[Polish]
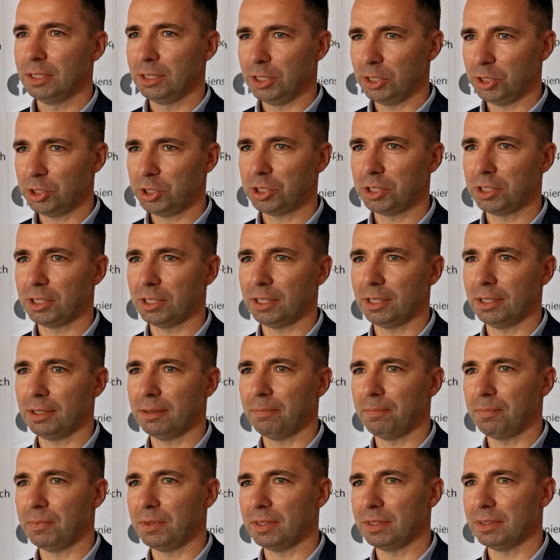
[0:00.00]

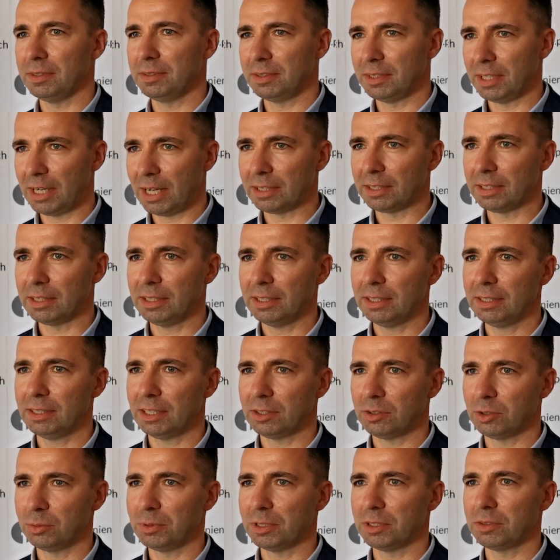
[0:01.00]
jeszcze stratę,
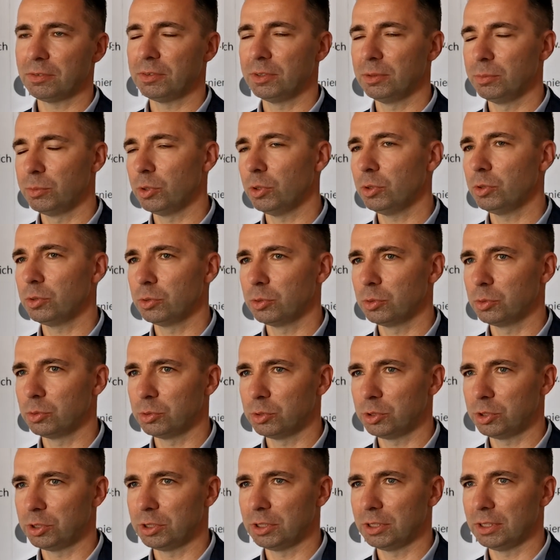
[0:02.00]
natomiast w tym roku
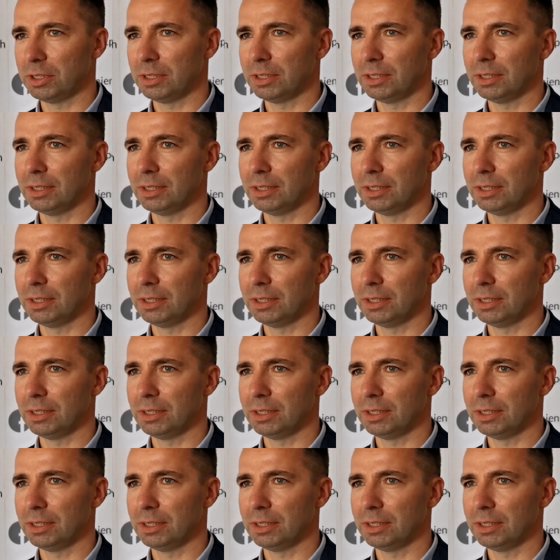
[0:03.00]
już